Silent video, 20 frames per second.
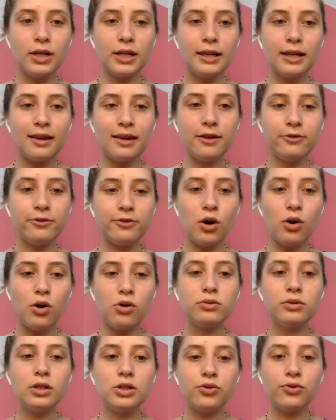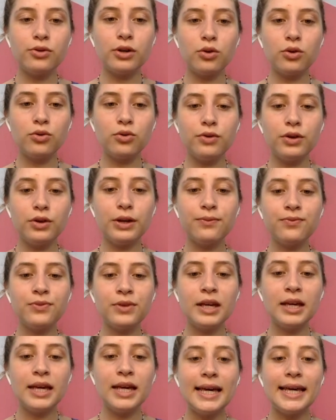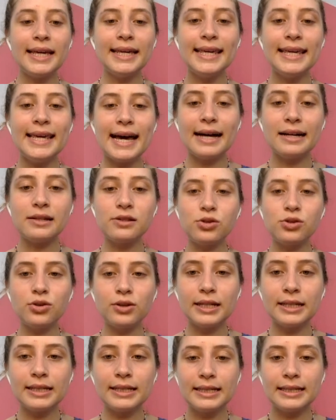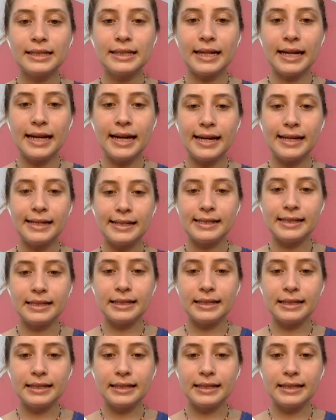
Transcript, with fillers: aqui em volta de Vancouver e a zona 3.